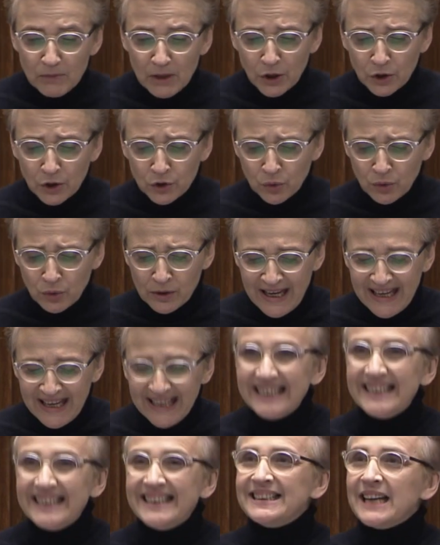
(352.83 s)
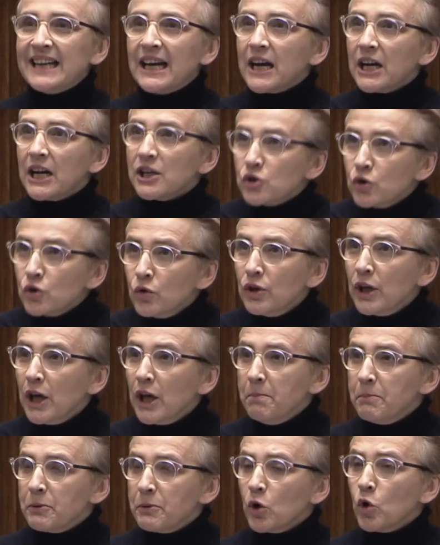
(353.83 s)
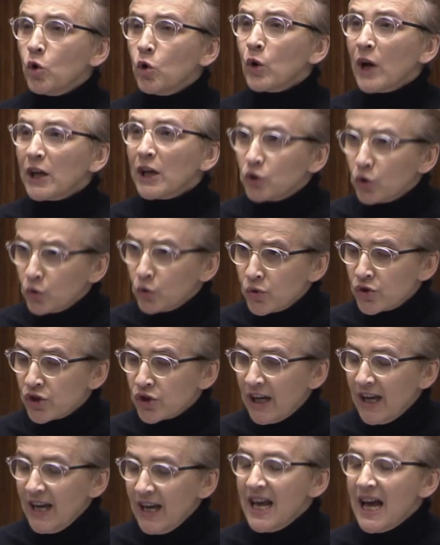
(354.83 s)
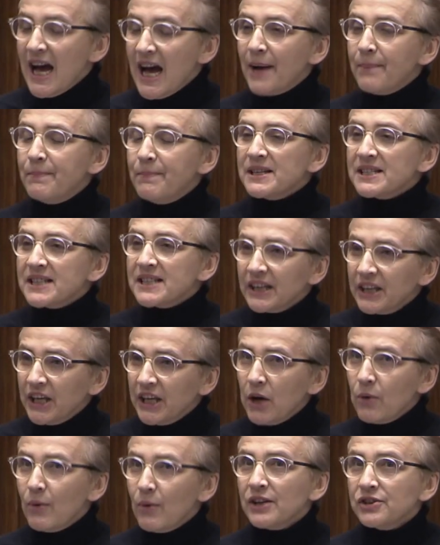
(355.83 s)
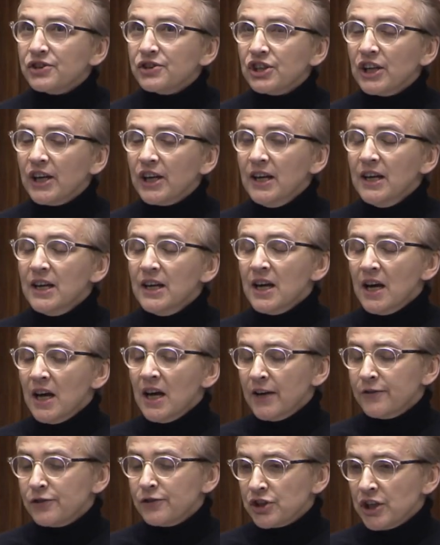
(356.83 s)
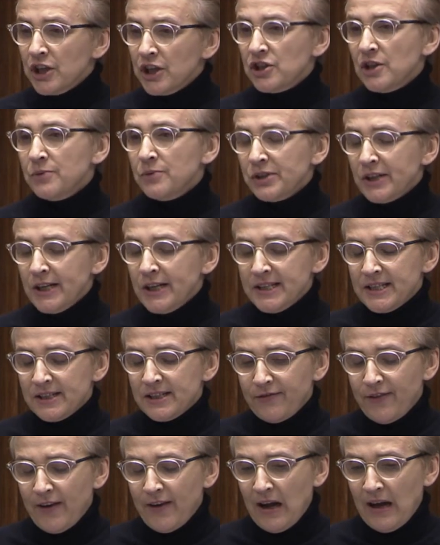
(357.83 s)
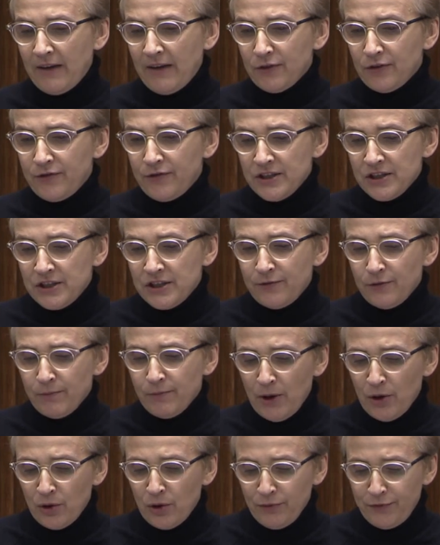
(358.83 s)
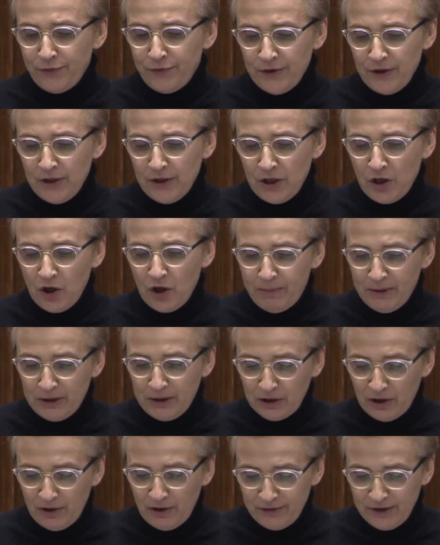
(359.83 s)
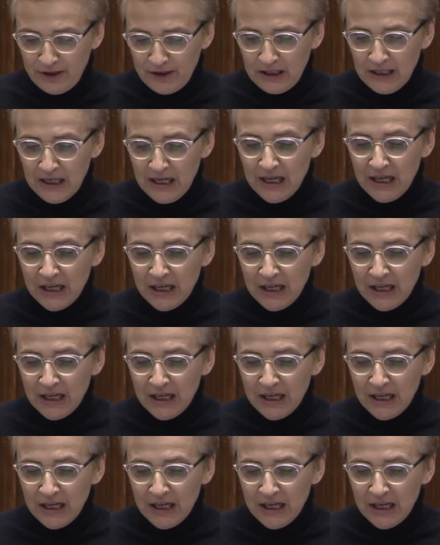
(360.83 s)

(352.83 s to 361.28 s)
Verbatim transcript: które nakazuje prokuraturze, aby zajęła się e, wszczęciem śledztwa w kwestii wyborów e, kopertowych.